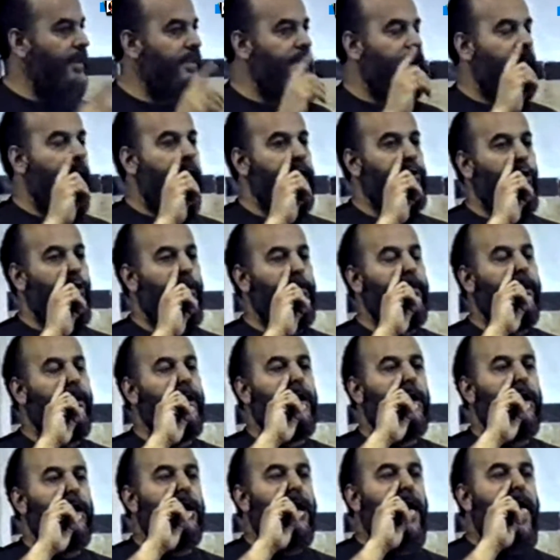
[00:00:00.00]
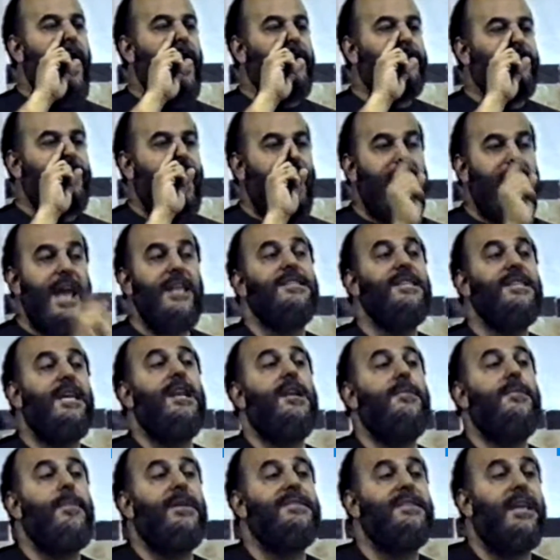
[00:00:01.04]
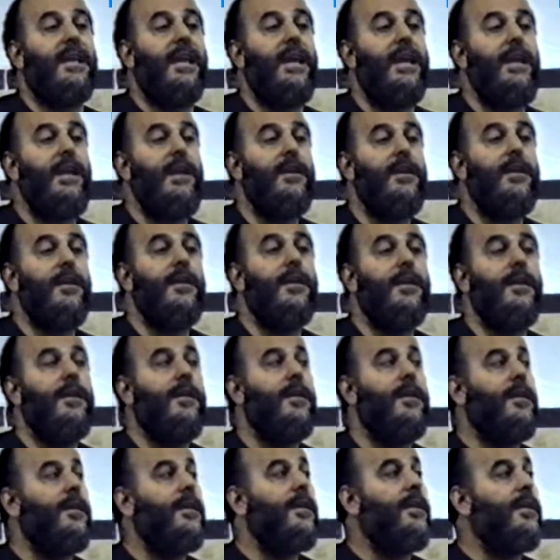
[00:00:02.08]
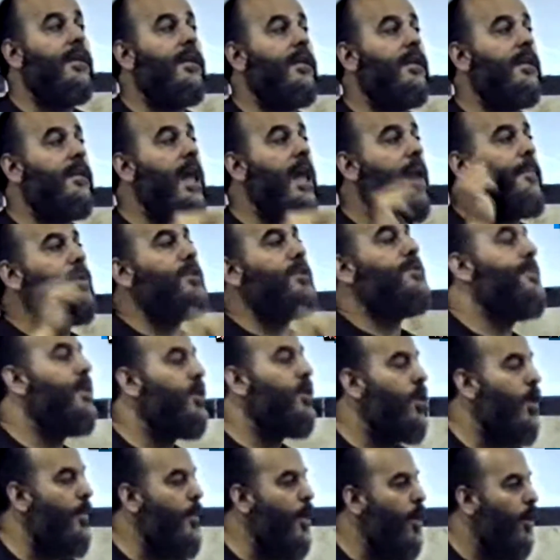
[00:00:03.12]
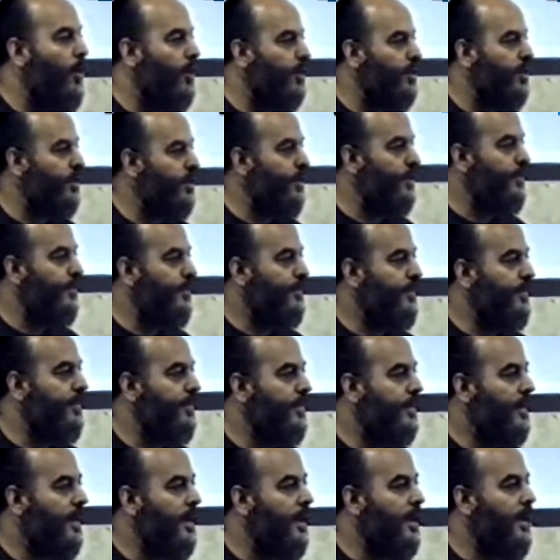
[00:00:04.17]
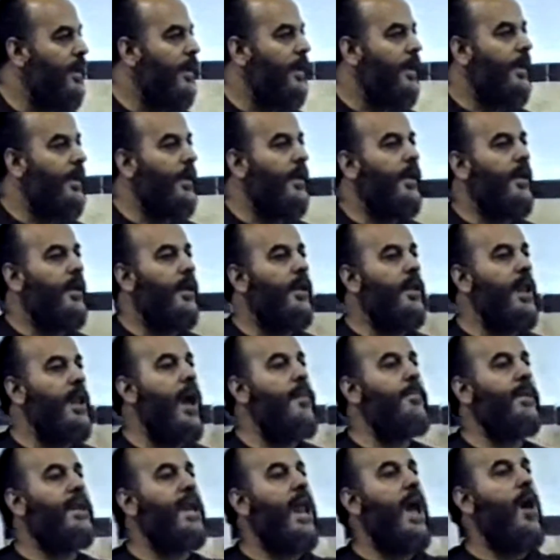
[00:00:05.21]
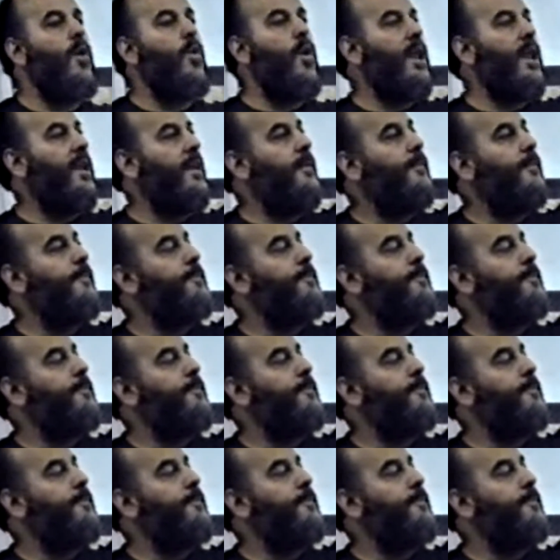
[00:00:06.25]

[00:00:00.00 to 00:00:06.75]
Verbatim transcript: اعتقادهم حتى ينزل المسيح لابد من امور الامر الاول